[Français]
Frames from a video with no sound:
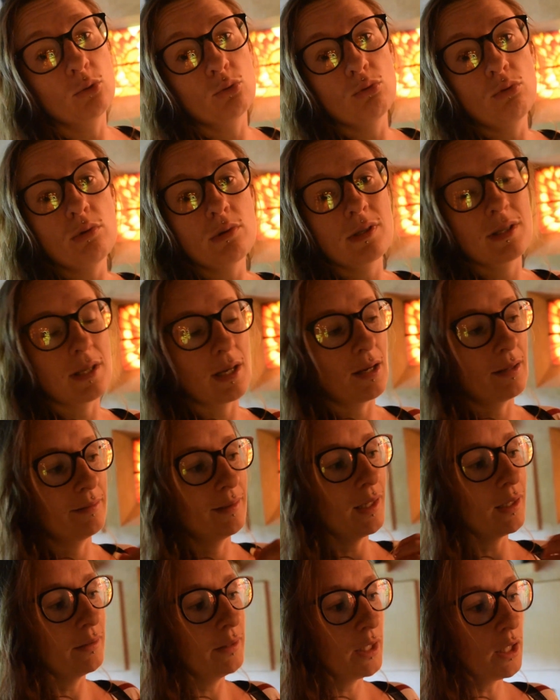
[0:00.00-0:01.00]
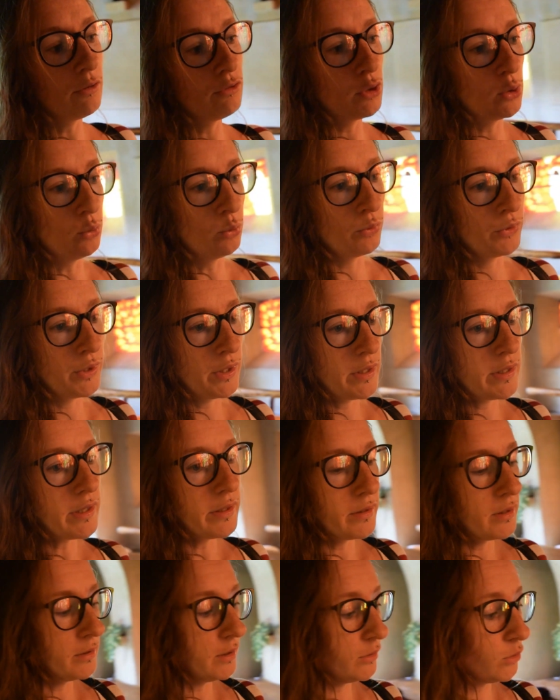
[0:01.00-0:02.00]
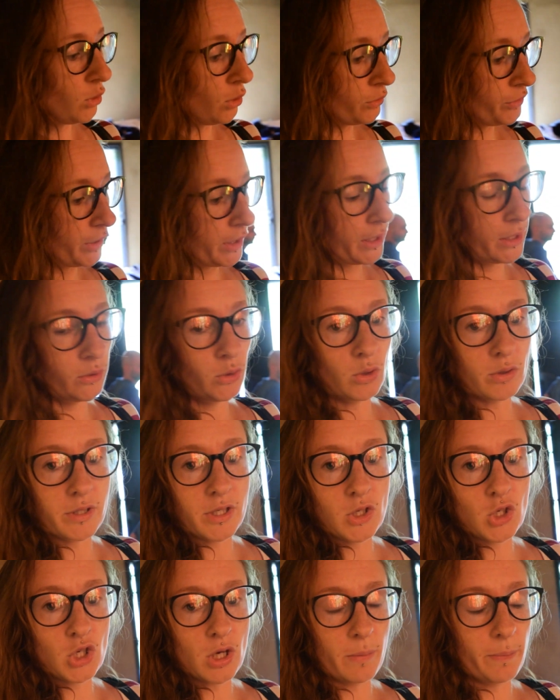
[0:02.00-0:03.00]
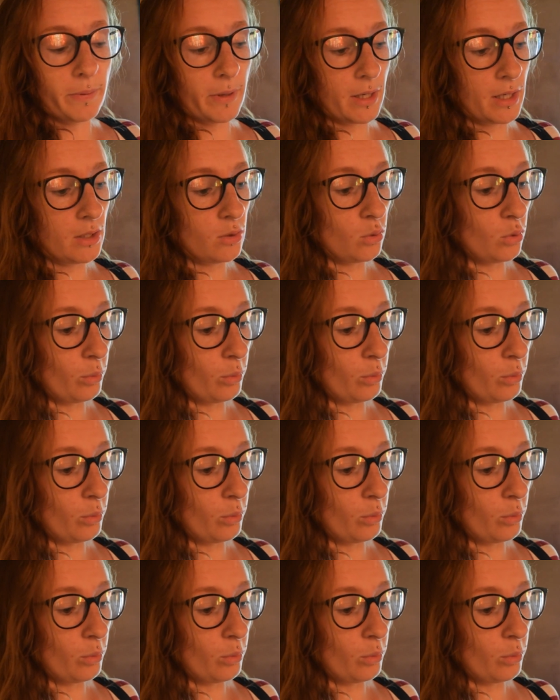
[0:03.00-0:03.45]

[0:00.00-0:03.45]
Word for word: tout, sa dernière volonté, c'était d'être enterrée dans cette chapelle